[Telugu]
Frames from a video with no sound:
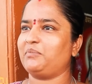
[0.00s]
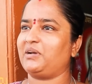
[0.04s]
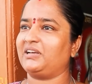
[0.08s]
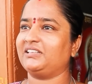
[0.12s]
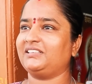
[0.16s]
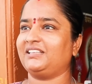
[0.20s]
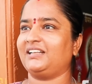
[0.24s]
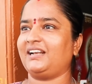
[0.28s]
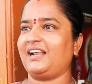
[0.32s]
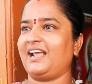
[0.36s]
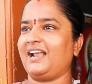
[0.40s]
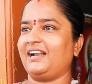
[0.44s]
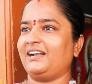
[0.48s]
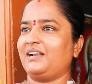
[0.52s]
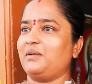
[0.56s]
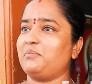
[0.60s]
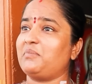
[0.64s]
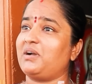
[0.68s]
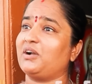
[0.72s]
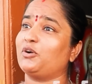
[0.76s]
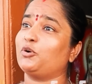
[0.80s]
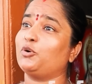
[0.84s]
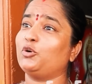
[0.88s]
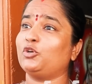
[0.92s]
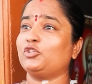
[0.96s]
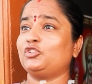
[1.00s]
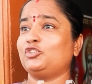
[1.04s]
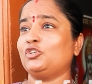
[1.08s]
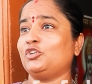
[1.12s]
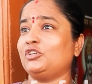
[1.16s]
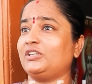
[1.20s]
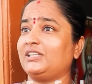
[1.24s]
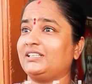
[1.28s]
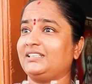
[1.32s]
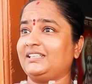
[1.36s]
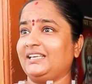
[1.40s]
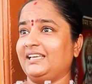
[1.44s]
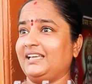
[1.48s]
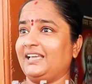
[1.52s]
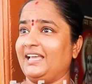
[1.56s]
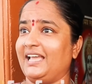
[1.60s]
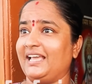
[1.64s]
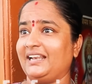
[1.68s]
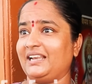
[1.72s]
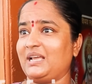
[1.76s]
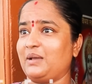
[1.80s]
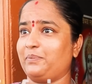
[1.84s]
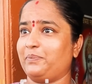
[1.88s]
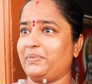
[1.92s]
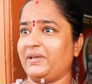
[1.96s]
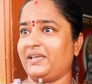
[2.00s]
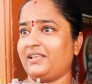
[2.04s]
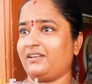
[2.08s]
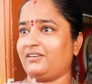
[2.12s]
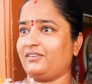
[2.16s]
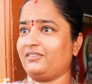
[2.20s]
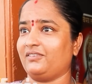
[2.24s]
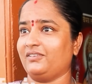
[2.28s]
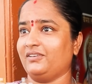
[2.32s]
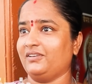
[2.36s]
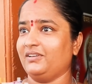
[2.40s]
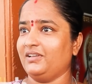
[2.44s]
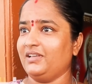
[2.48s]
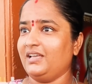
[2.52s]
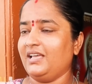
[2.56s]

మధుర అంటే మాకు గుర్తు గుర్తుంటుంది ఏరియా పేర్లు